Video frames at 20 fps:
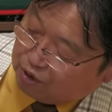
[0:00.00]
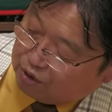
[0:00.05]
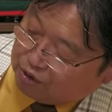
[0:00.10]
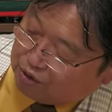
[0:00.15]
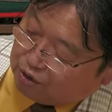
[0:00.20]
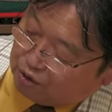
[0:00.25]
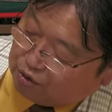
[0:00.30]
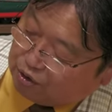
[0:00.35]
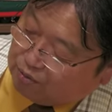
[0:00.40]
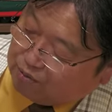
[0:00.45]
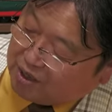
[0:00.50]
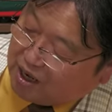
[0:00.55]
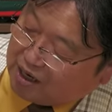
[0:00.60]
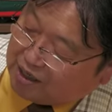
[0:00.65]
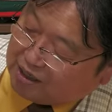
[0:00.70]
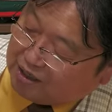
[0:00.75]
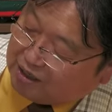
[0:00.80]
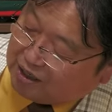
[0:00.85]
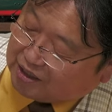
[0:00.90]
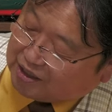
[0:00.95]
その
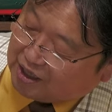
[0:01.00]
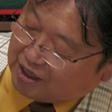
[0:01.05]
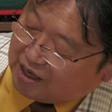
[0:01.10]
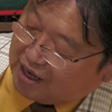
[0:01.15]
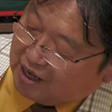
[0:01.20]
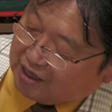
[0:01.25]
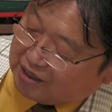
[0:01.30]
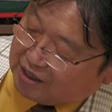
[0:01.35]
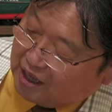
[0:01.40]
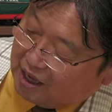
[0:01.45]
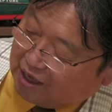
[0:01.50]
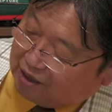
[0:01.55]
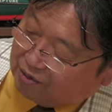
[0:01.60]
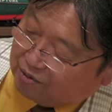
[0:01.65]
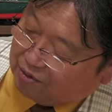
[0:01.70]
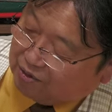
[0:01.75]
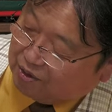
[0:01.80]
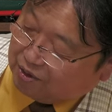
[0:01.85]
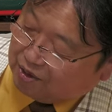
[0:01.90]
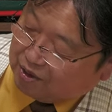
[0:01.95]
周りにですね、かんあ
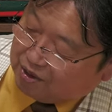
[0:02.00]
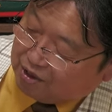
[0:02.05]
の